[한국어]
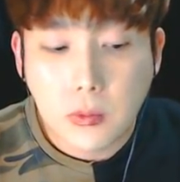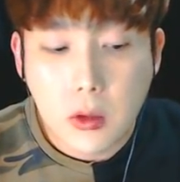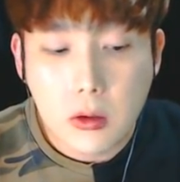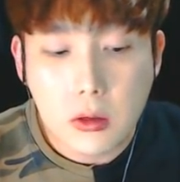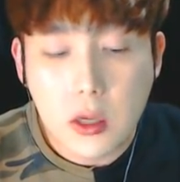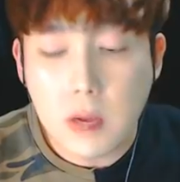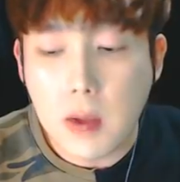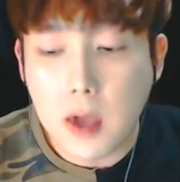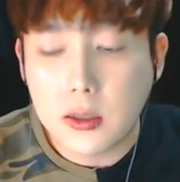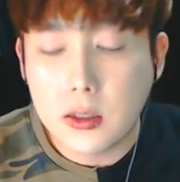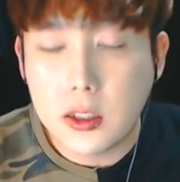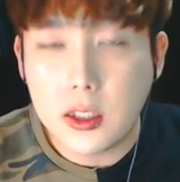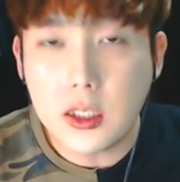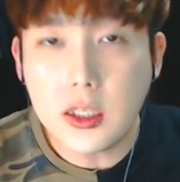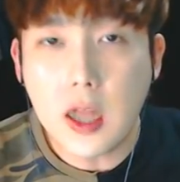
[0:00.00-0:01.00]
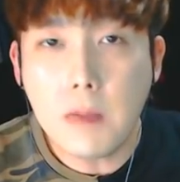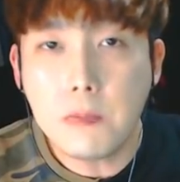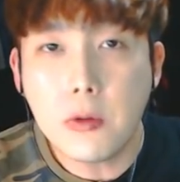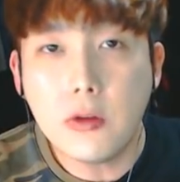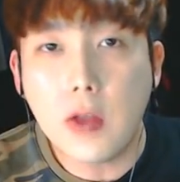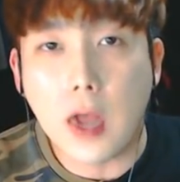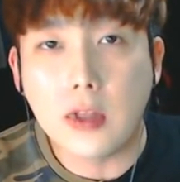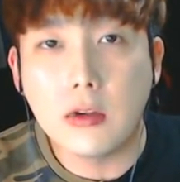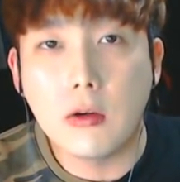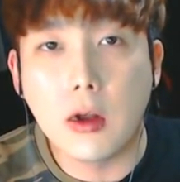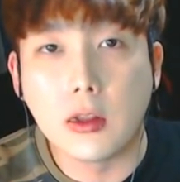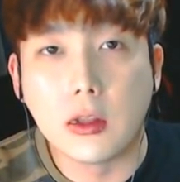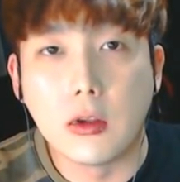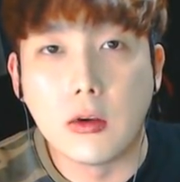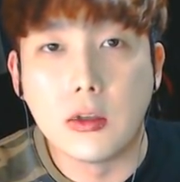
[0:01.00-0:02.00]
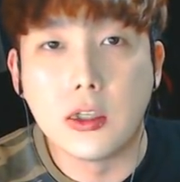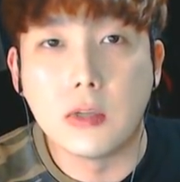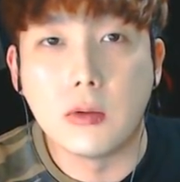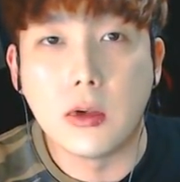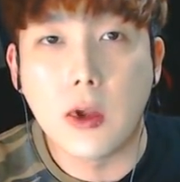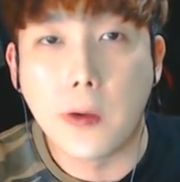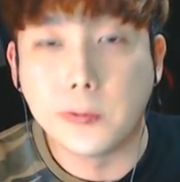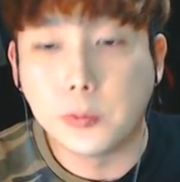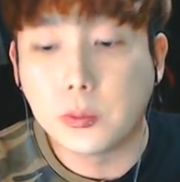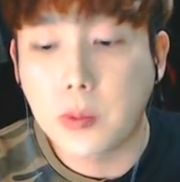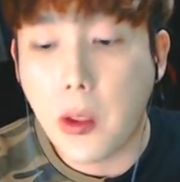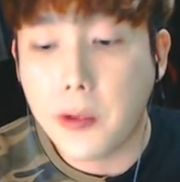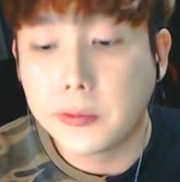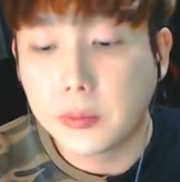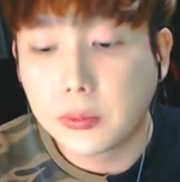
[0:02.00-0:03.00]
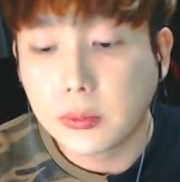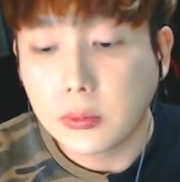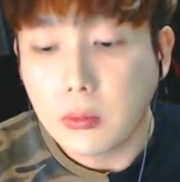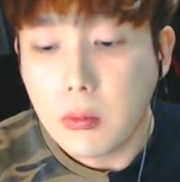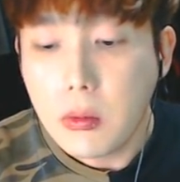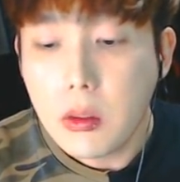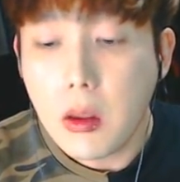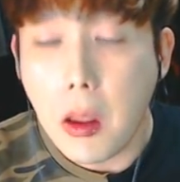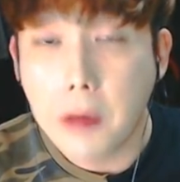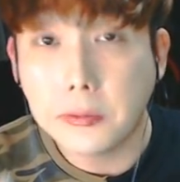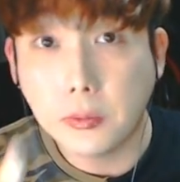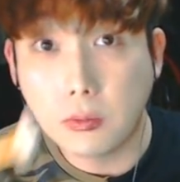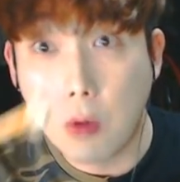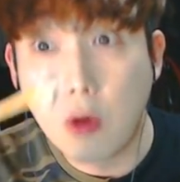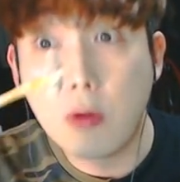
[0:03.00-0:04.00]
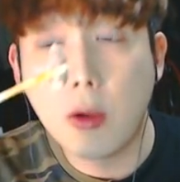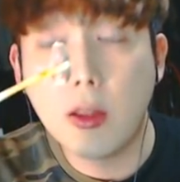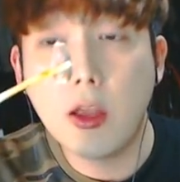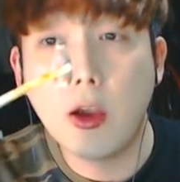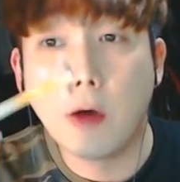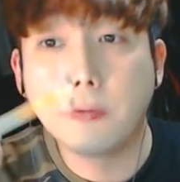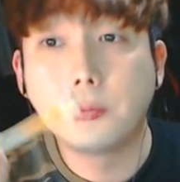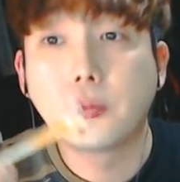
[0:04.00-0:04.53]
그렇게 막 진한 편은 아닌 것 같아요, 이 집이. 먹을만 해요.